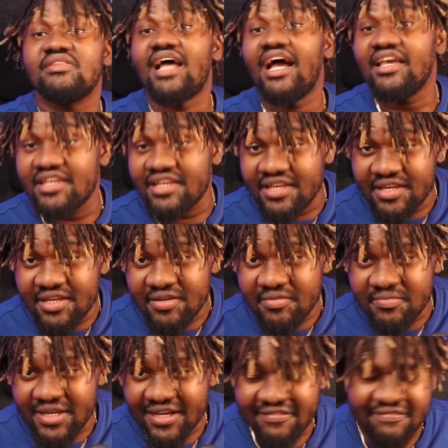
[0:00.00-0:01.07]
Daí,
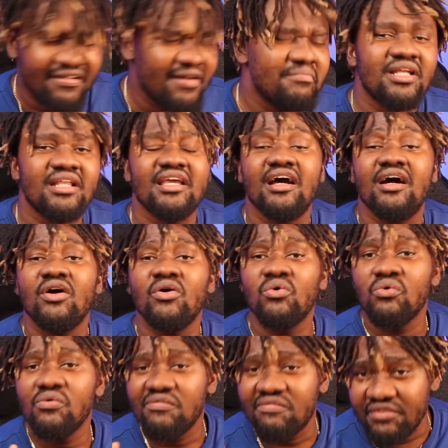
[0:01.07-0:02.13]
tá minha família,
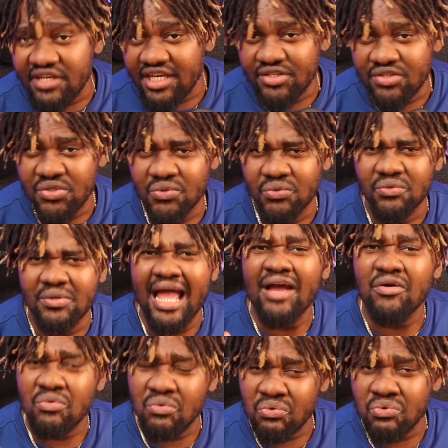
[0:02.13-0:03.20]
o vídeo
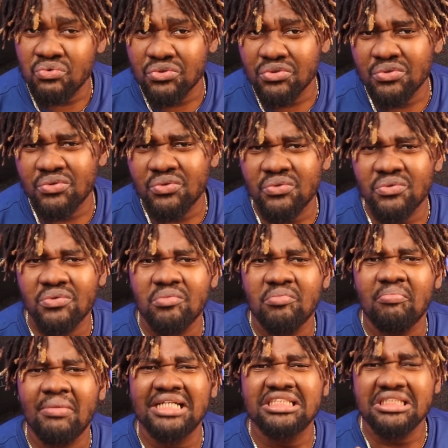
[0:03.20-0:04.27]
é curto,
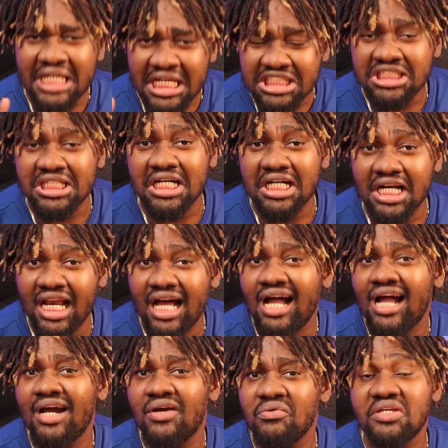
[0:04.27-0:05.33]
mas deixa
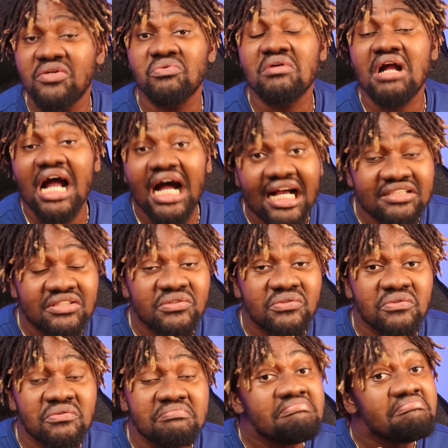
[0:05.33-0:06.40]
claro que o
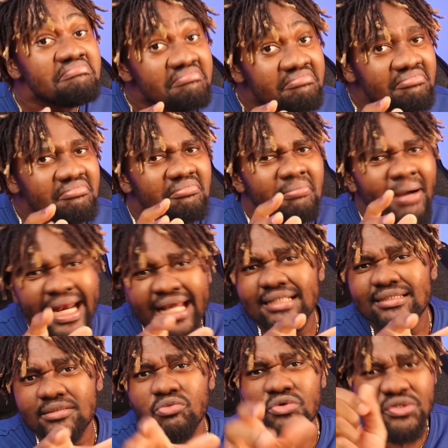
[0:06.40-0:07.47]
caso
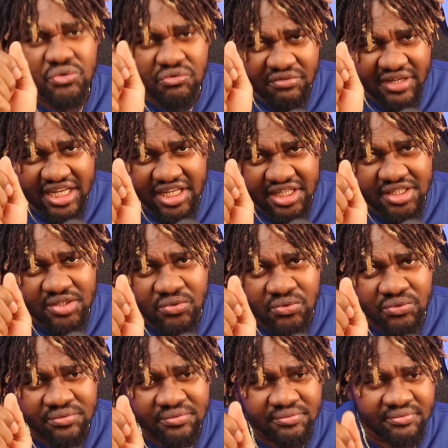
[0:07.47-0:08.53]
parece muito verídico.